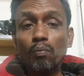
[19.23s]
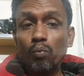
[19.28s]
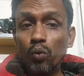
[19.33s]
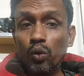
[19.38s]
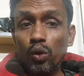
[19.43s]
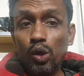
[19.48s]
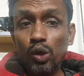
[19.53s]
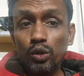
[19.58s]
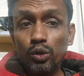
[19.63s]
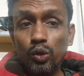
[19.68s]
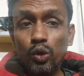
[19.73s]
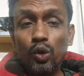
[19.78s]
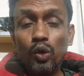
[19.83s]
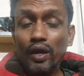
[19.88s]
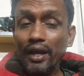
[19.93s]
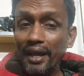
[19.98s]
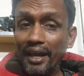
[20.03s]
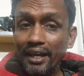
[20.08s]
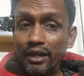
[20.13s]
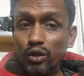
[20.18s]
মূলত
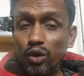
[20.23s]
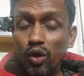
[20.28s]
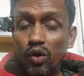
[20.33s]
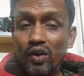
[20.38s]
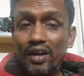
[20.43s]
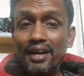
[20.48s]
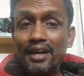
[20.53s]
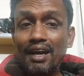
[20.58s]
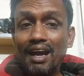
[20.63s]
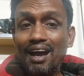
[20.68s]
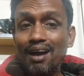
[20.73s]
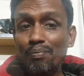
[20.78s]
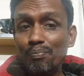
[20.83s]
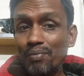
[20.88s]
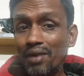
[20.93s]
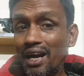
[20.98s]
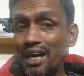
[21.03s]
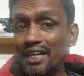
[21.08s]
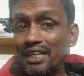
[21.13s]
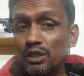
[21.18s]
এই ধরনের
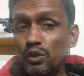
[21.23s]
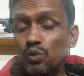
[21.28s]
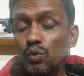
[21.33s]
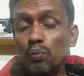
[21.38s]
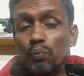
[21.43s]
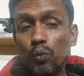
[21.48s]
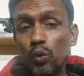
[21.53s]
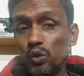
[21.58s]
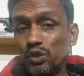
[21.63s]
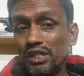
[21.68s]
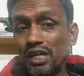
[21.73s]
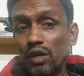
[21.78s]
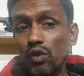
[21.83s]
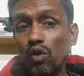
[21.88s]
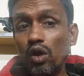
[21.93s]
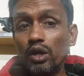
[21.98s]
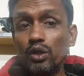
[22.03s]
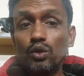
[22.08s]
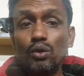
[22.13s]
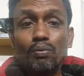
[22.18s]
আপনারা কিছু প্রচার
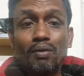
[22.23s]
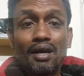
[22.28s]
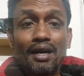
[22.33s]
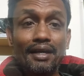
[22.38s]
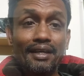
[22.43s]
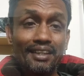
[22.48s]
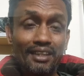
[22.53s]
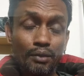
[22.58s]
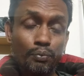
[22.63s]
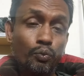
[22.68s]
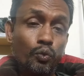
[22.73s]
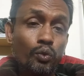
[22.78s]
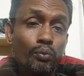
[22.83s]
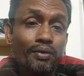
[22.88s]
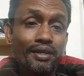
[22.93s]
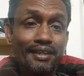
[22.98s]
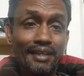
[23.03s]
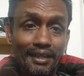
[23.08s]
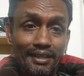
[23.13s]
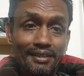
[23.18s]
হয়তো বা
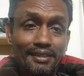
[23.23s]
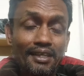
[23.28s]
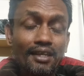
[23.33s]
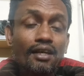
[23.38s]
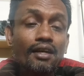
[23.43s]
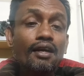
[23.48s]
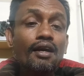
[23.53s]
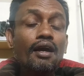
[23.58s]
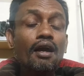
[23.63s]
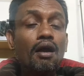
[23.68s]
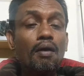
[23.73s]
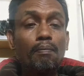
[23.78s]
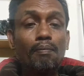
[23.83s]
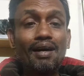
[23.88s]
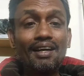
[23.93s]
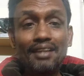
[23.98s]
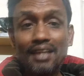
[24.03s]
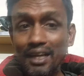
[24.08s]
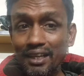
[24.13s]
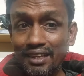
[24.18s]
ইতিপূর্বে দেখছেন
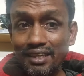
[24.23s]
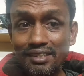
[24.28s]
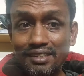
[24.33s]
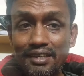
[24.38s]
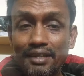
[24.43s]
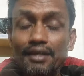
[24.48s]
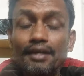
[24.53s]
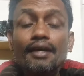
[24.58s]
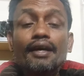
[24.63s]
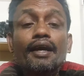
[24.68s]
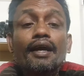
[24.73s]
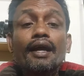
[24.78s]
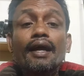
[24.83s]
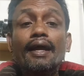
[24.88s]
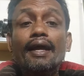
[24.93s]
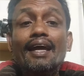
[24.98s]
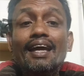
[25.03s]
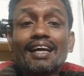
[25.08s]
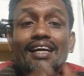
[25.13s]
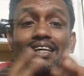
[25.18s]
বা দেখতেছেন
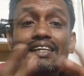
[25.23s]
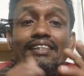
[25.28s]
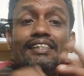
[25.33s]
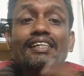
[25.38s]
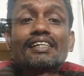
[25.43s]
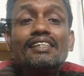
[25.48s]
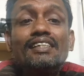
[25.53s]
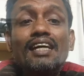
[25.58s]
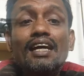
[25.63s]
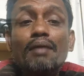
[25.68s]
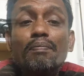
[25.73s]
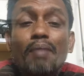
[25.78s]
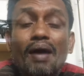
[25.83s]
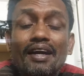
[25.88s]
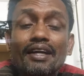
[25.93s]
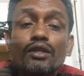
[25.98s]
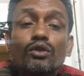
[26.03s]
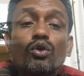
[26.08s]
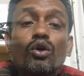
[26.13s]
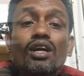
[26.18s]
এই যে যে
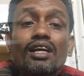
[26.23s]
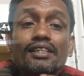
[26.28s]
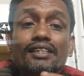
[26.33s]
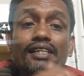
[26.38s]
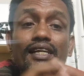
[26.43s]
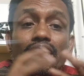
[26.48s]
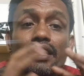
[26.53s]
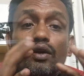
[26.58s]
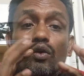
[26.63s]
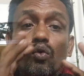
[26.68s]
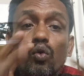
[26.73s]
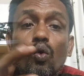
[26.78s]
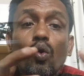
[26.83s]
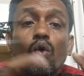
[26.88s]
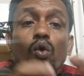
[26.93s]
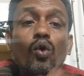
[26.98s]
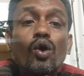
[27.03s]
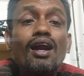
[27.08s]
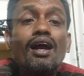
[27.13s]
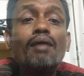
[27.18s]
পানির তলে যে গ্লো
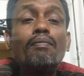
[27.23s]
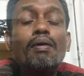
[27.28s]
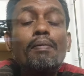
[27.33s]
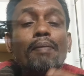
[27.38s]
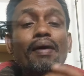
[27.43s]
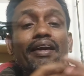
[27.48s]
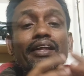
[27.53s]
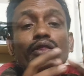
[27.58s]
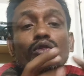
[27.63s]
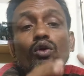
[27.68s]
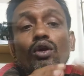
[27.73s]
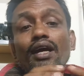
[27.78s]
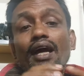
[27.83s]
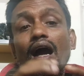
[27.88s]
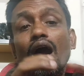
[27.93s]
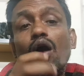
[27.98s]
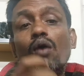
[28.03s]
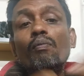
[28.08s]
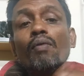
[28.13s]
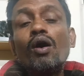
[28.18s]
করা বা পানির তলে
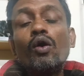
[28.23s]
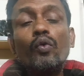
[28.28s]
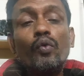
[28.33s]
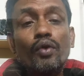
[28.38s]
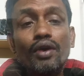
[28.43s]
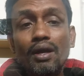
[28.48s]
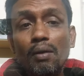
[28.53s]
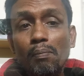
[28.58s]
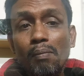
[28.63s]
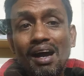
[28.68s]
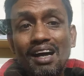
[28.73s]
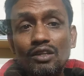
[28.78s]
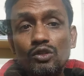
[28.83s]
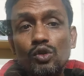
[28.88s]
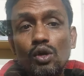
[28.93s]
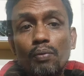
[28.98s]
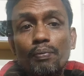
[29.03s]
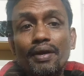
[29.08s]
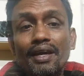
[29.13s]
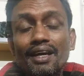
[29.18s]
হামাও করে মাছ
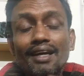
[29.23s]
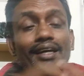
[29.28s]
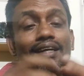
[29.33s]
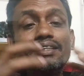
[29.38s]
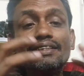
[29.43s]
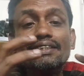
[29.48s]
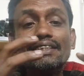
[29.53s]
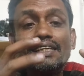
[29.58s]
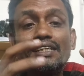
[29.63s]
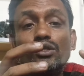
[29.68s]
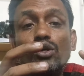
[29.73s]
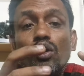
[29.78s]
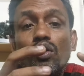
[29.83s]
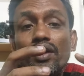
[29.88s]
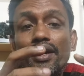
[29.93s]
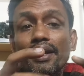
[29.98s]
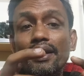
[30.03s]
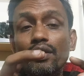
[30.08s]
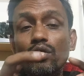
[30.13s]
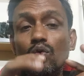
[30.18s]
হবে যে
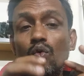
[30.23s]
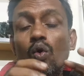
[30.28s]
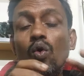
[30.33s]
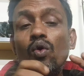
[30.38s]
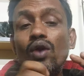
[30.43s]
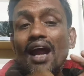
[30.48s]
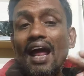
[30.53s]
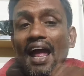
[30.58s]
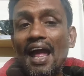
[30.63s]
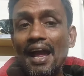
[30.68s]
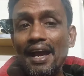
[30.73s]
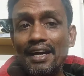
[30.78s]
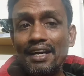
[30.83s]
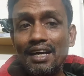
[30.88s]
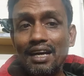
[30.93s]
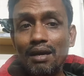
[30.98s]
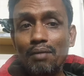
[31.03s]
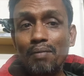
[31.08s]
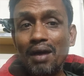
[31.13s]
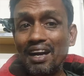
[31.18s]
ধরনের নোংরা
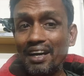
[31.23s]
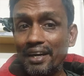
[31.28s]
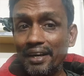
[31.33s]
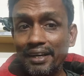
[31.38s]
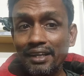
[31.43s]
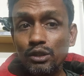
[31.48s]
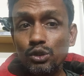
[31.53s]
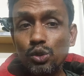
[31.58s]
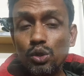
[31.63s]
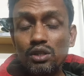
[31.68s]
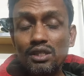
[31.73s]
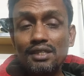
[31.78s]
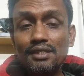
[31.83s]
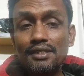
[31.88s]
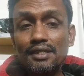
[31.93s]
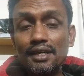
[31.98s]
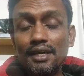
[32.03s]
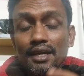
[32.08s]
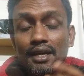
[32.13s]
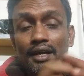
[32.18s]
একটা মার্কেটিং
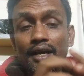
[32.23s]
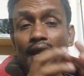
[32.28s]
চলতেছে